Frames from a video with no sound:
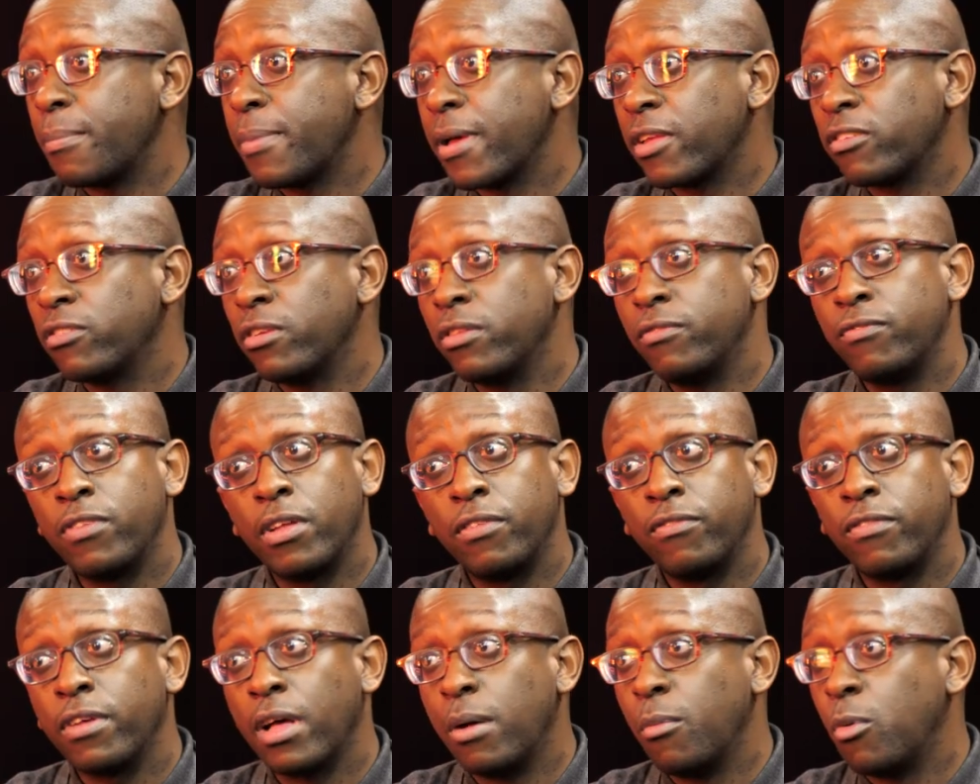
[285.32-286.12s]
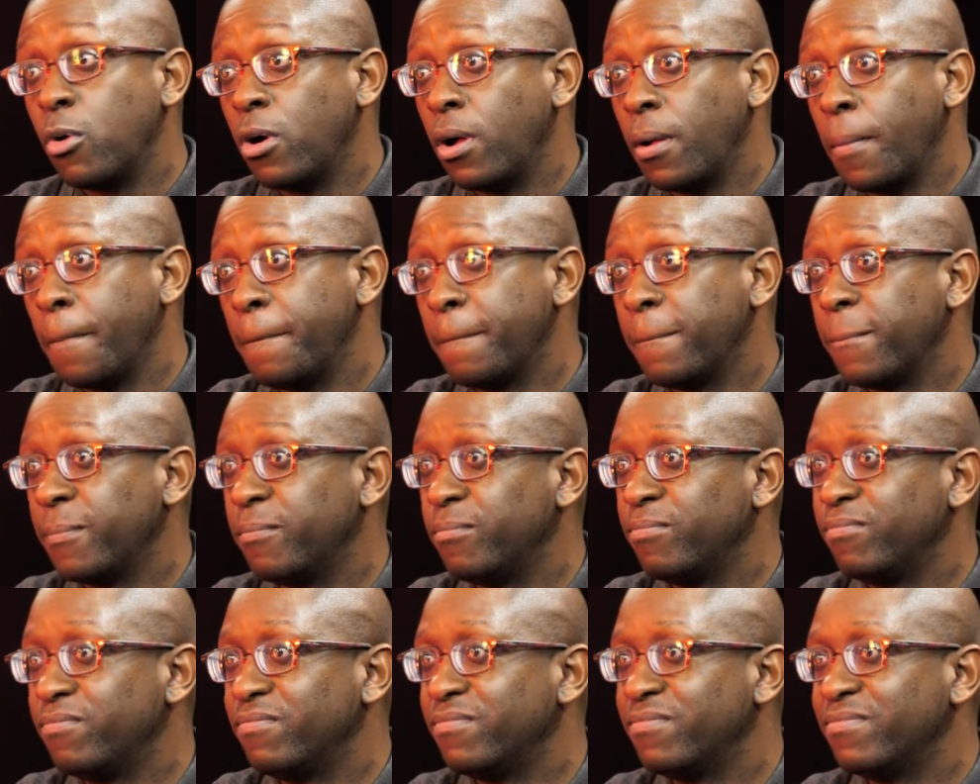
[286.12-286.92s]
que la personne vienne vers moi.
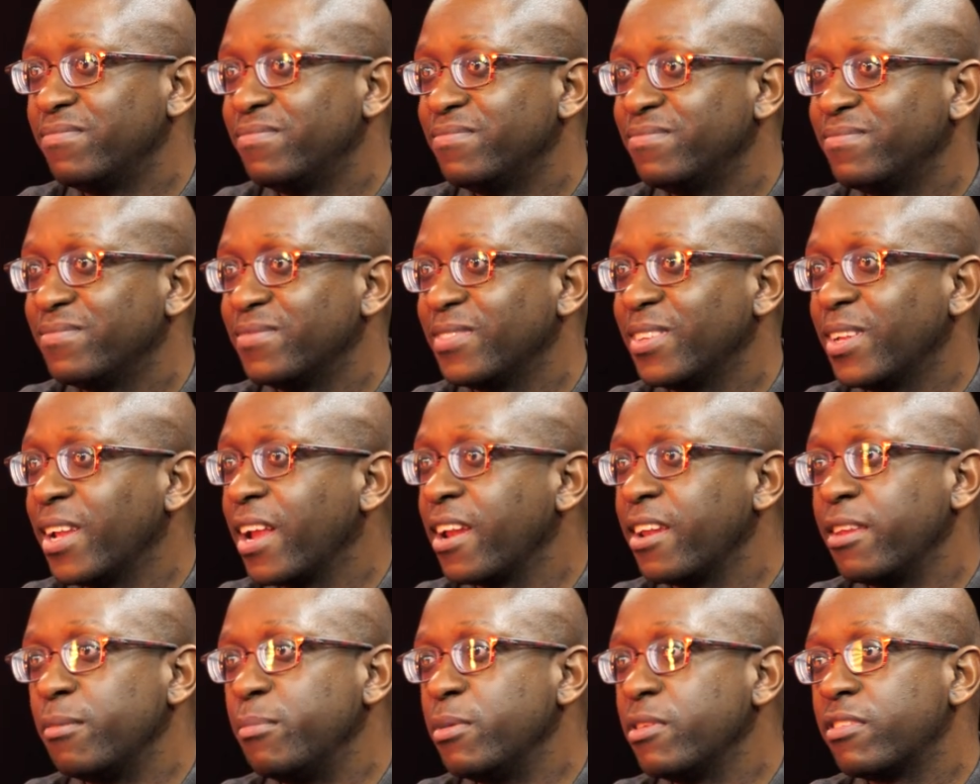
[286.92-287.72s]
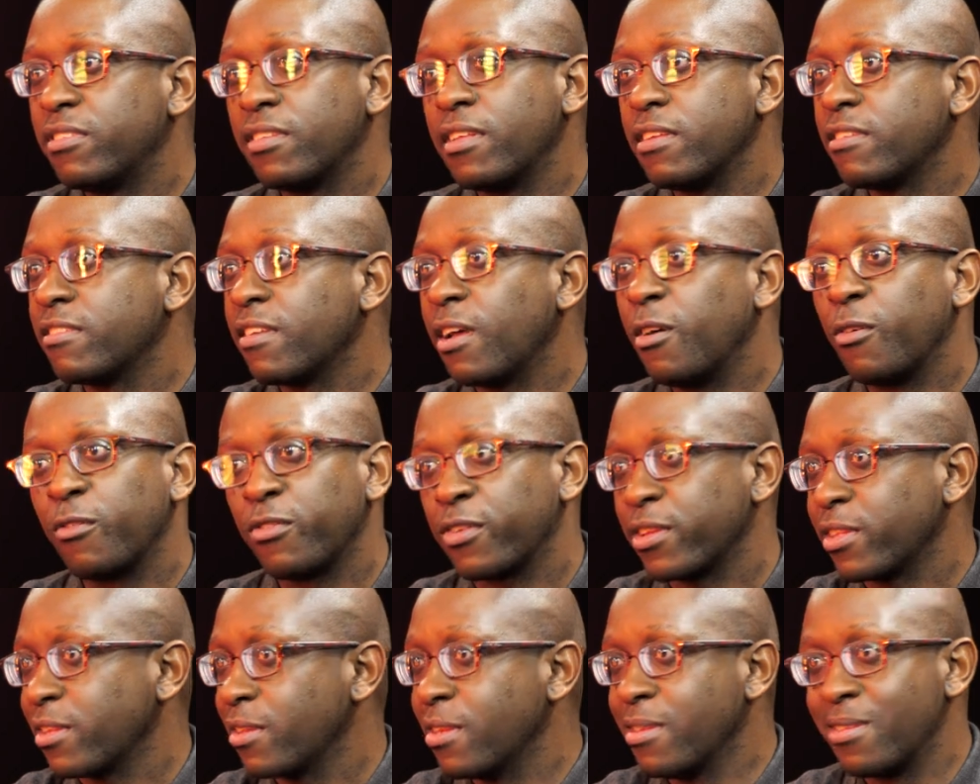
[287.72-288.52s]
La Libye, c'était ça
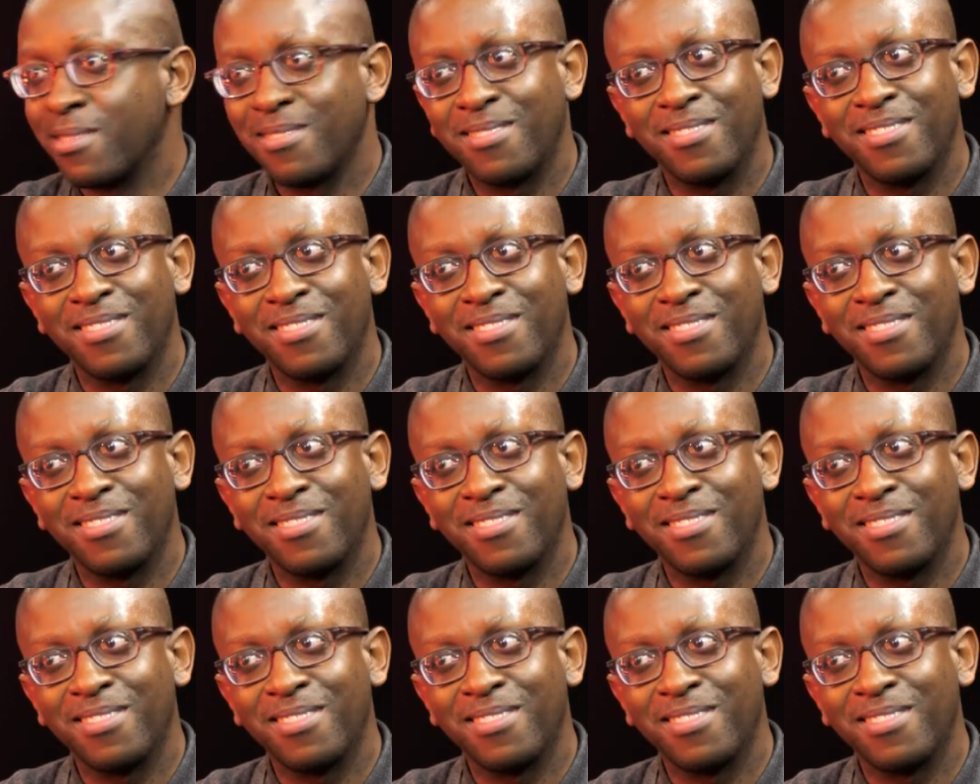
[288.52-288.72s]
en fait.